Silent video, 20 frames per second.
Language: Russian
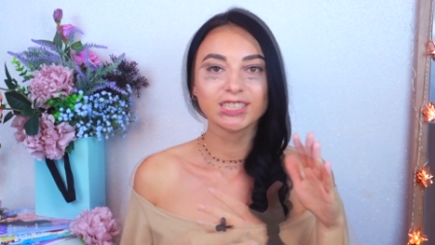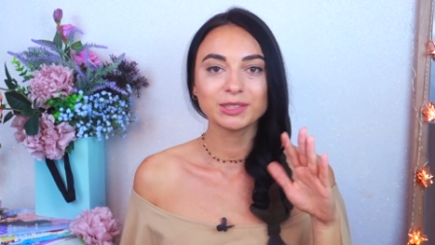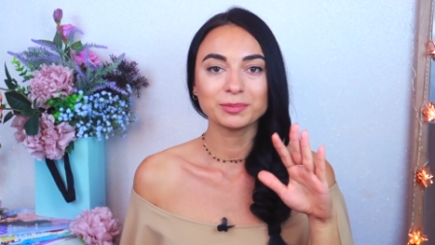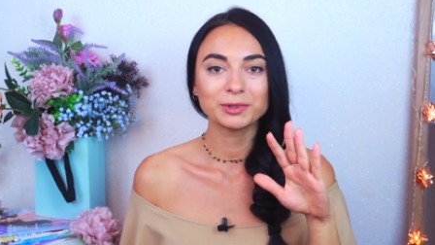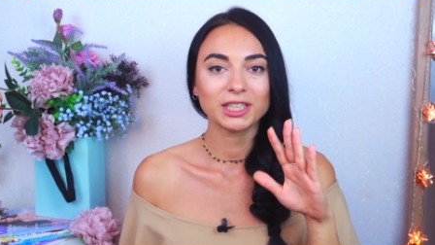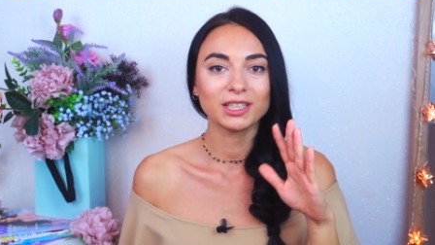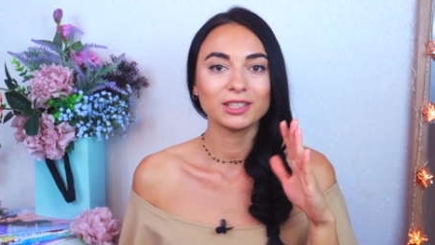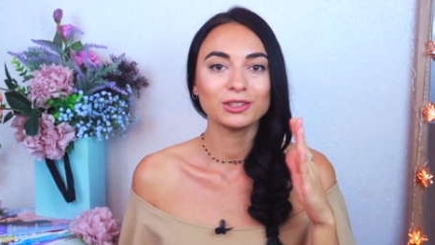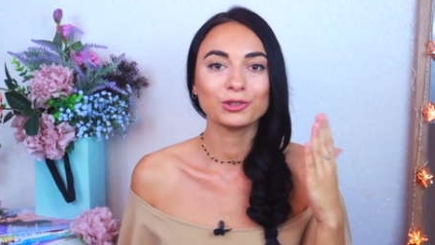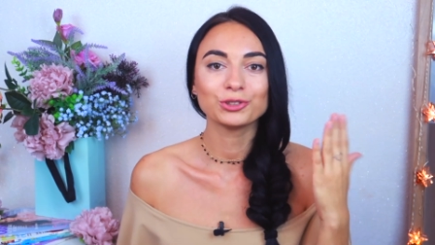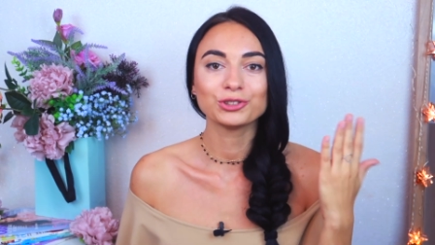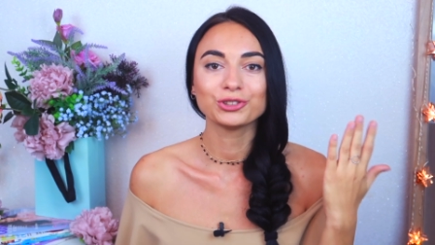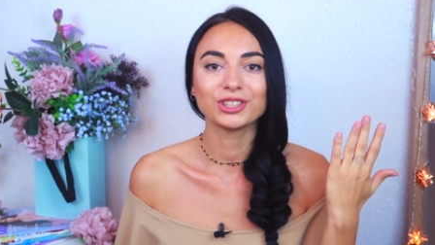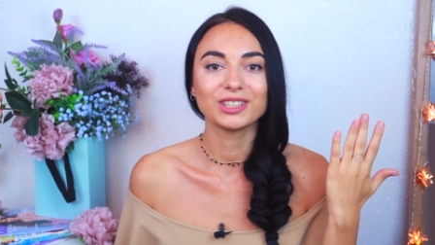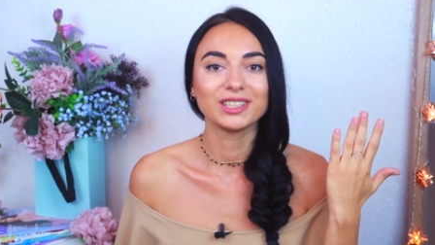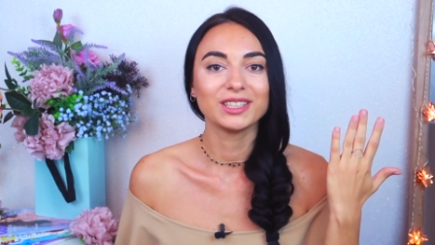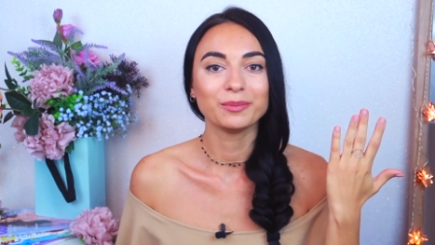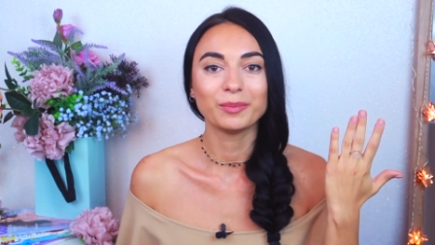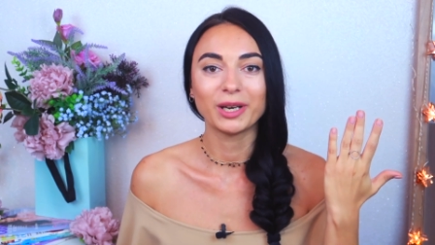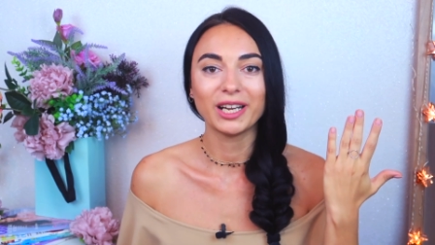Не несмотря на то, что
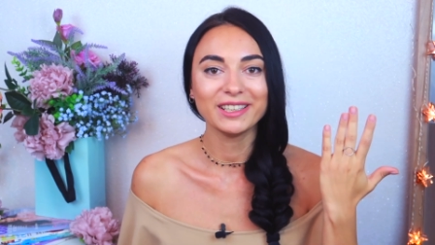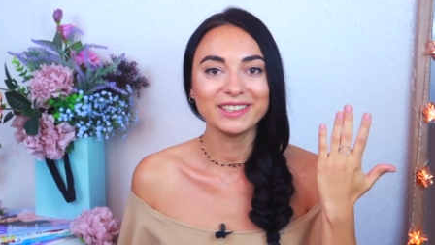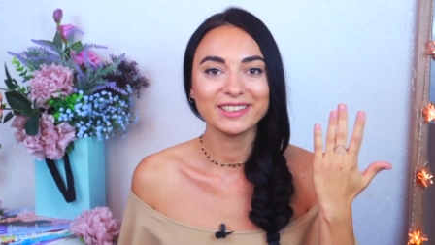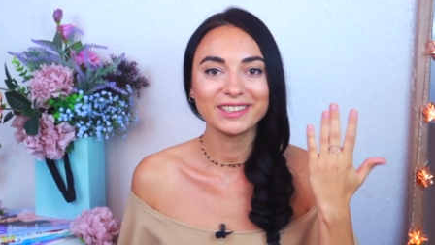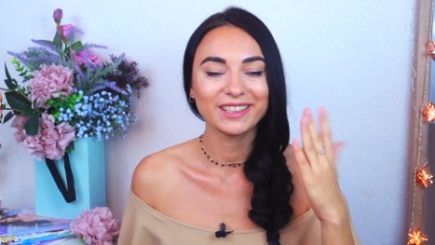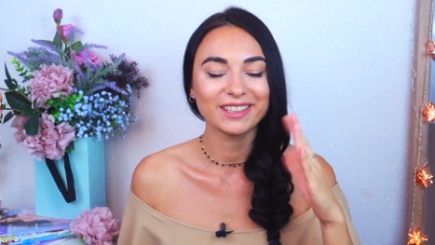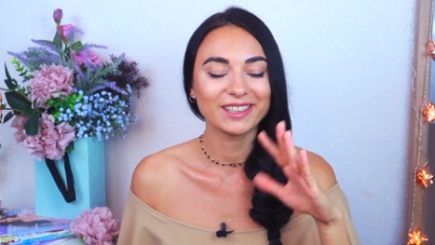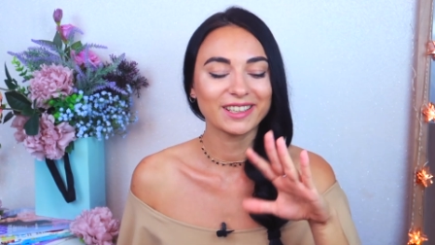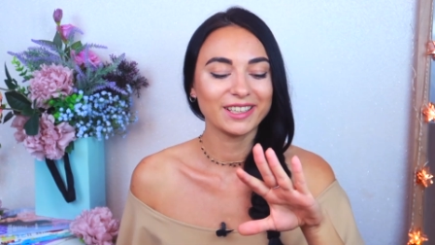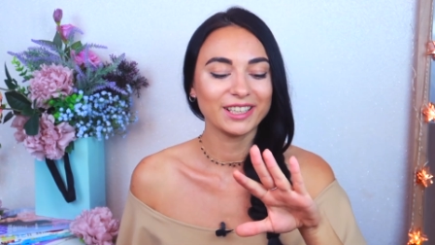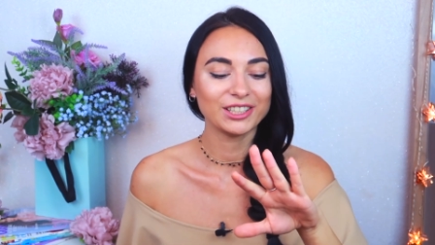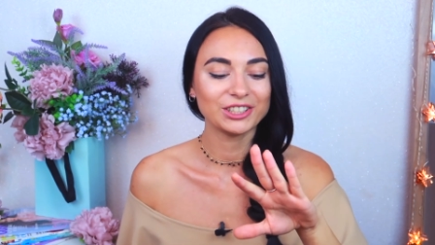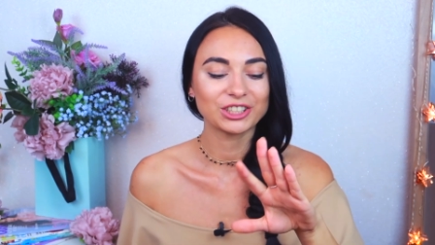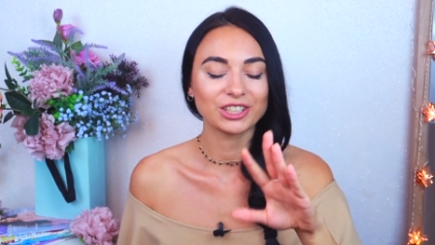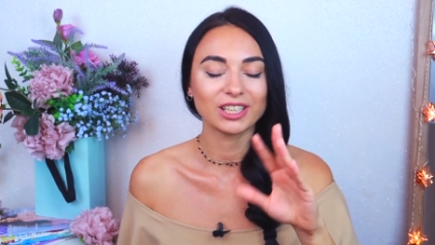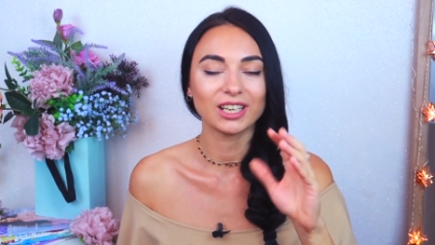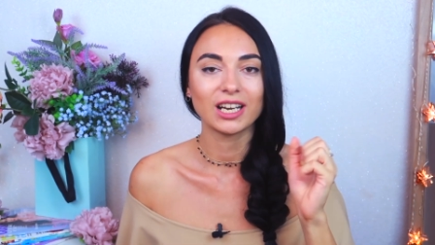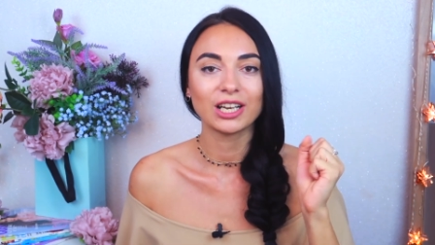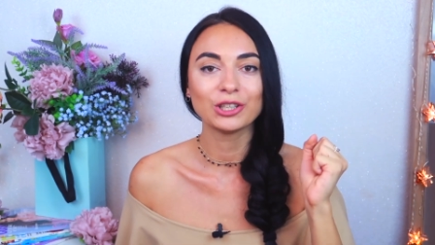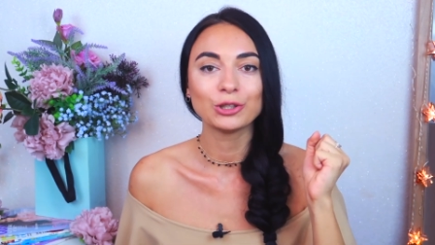это не маленькое
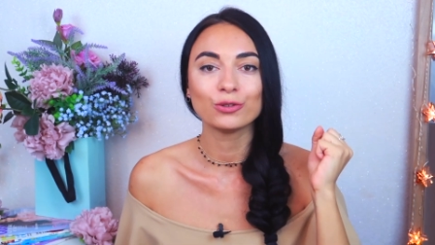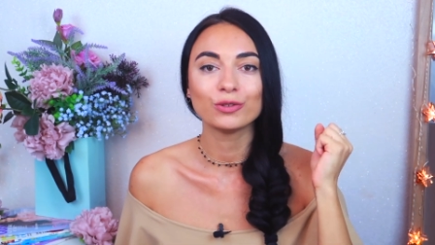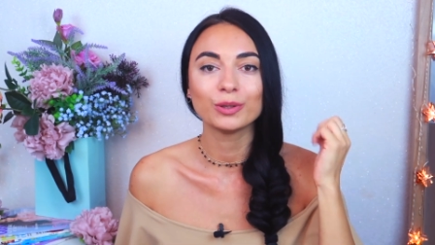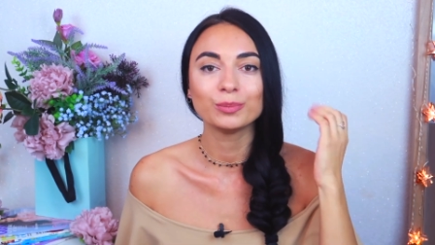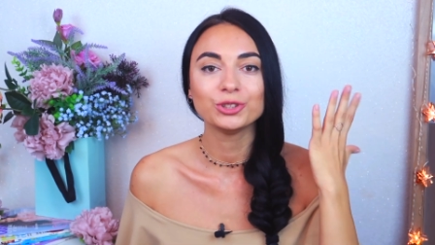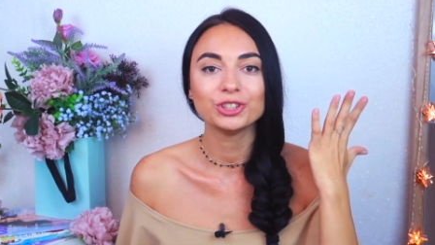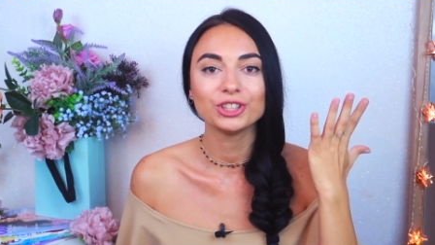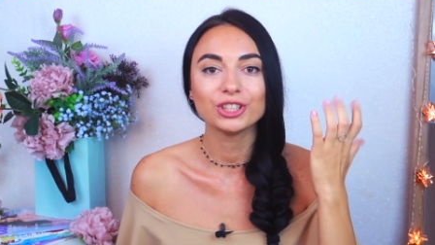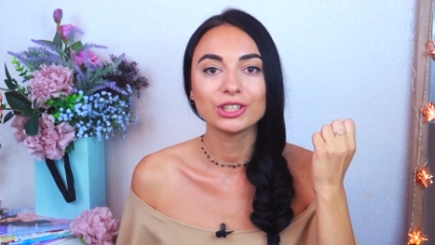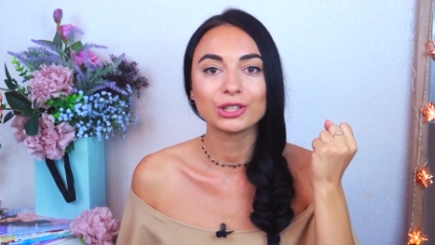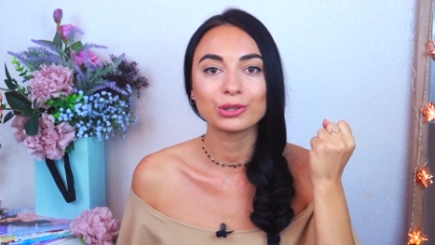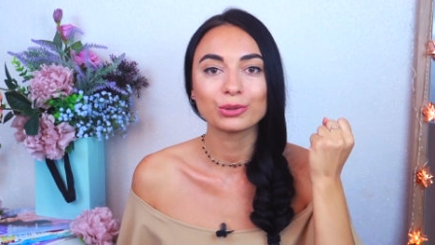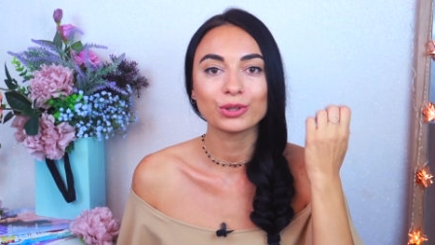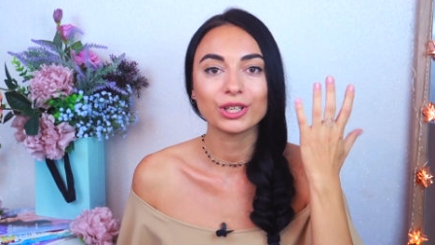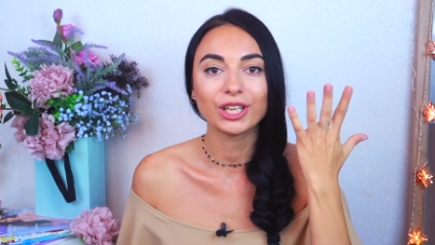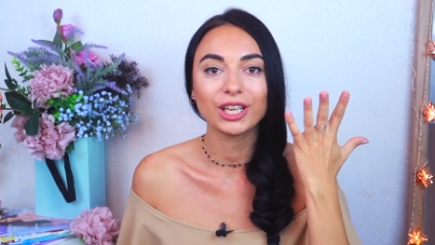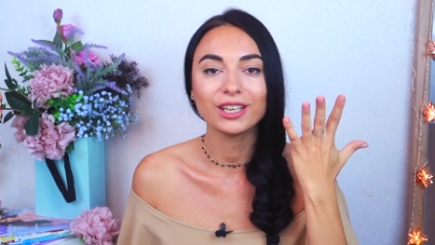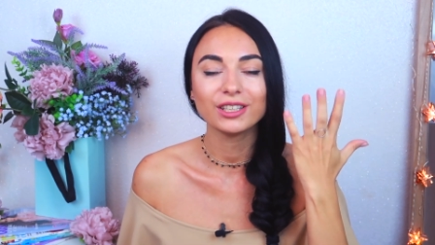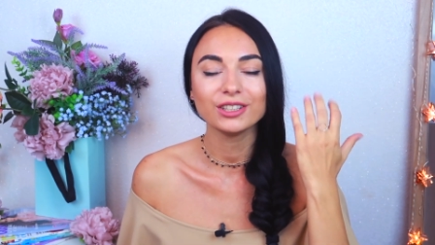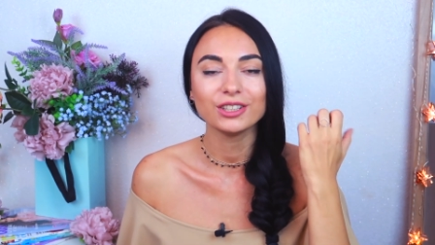колечко, оно вообще на
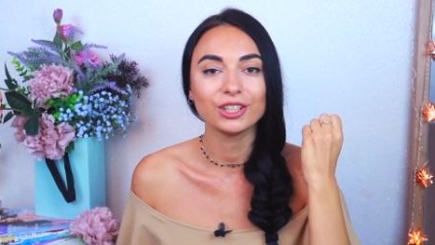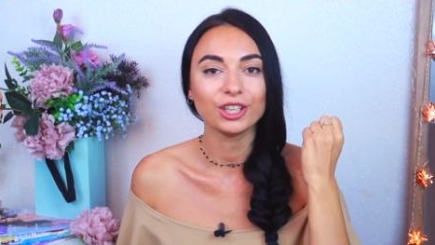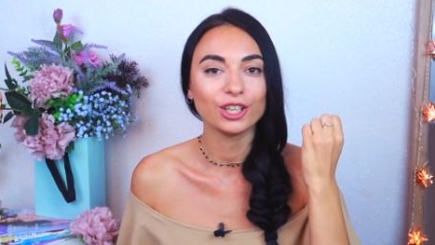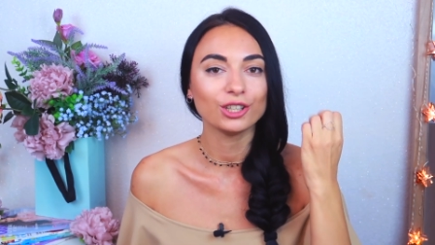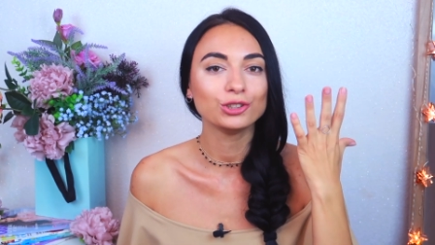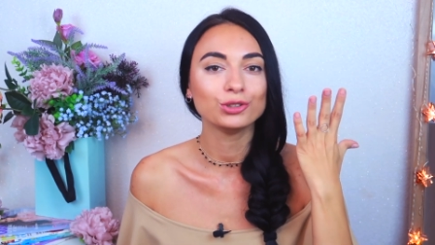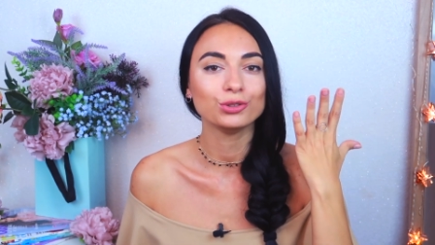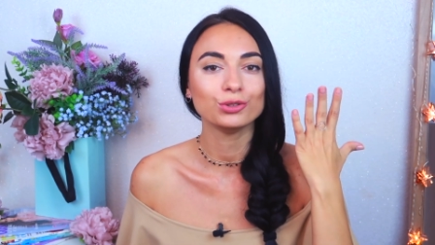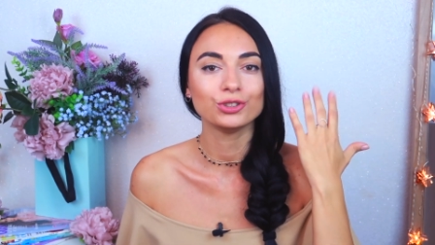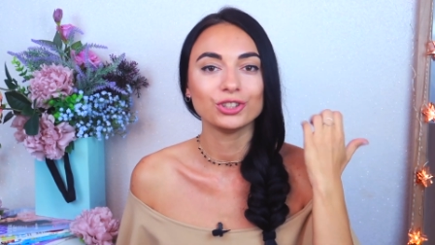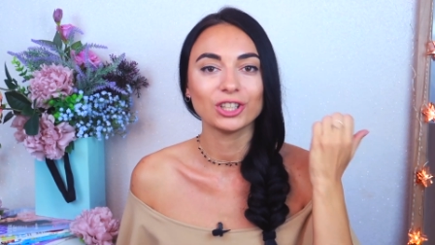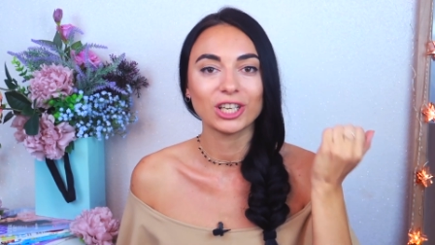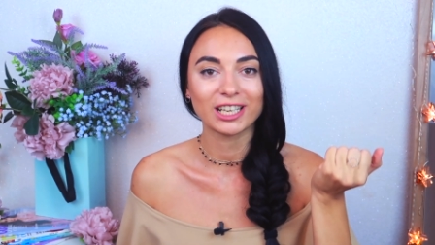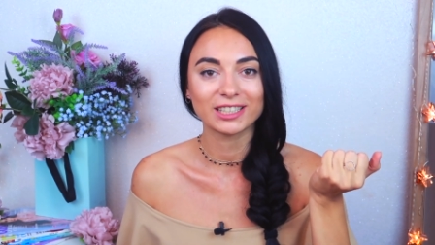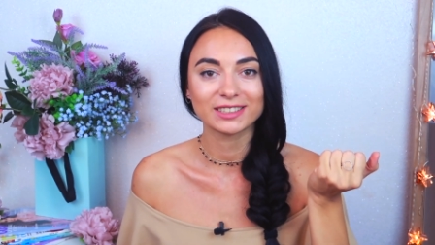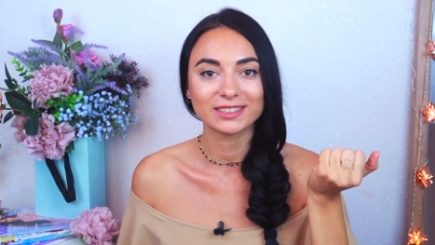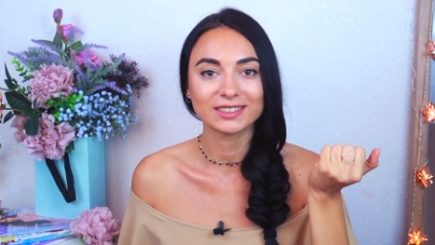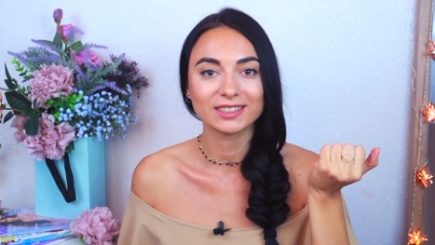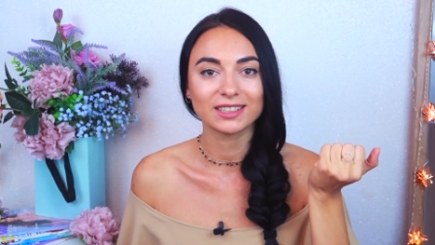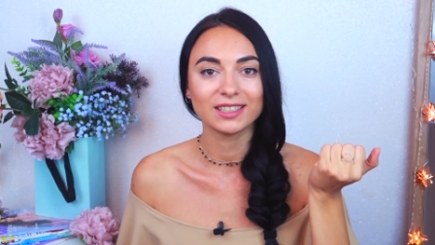руке не
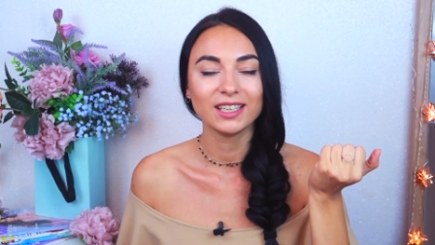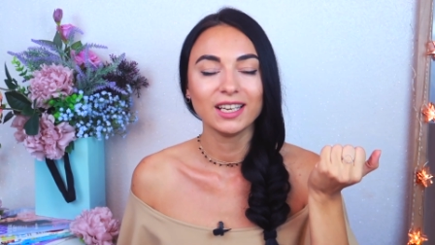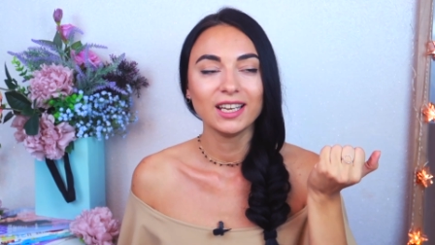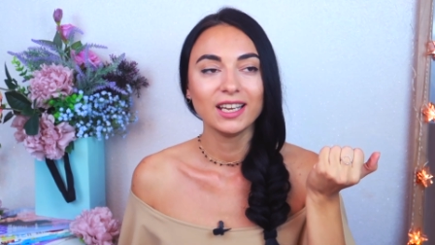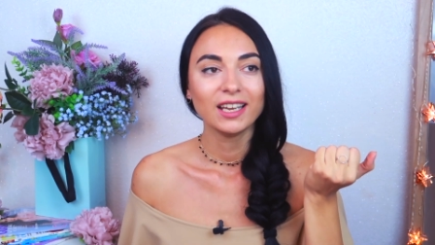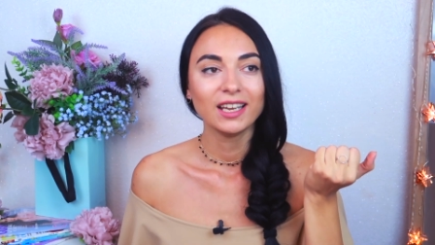ощущается.